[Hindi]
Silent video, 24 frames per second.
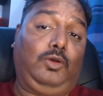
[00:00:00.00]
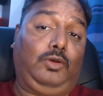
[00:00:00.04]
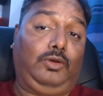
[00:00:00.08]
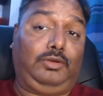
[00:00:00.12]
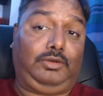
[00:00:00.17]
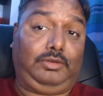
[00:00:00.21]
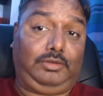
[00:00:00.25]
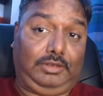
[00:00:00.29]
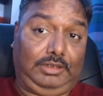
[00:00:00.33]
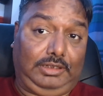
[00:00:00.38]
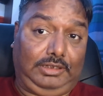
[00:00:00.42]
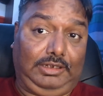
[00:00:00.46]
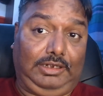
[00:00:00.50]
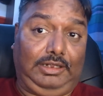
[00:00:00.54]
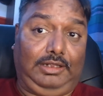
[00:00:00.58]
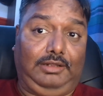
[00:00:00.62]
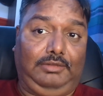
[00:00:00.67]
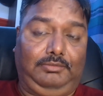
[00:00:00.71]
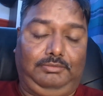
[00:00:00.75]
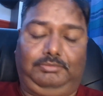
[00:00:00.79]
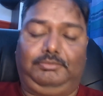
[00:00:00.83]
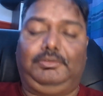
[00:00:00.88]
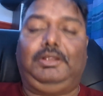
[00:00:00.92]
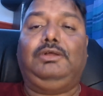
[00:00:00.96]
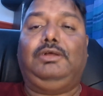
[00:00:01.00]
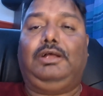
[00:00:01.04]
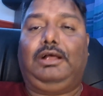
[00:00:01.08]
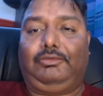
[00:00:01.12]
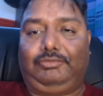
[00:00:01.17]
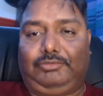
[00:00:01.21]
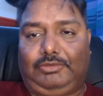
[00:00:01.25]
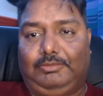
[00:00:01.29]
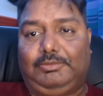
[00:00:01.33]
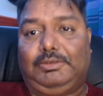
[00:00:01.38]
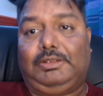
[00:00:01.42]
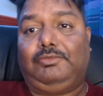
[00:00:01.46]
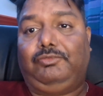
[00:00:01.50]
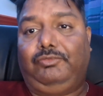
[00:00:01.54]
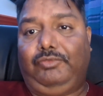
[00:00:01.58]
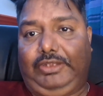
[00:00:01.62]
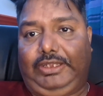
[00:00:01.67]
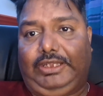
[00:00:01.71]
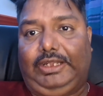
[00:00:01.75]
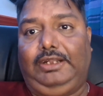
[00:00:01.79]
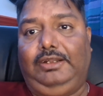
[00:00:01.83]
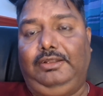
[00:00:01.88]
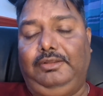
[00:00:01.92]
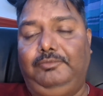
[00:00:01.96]
और अगला हफ्ता मतलब
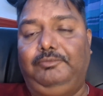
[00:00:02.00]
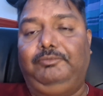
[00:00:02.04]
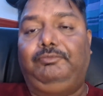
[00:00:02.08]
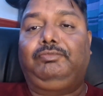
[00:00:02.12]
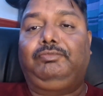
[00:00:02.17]
वीकेंड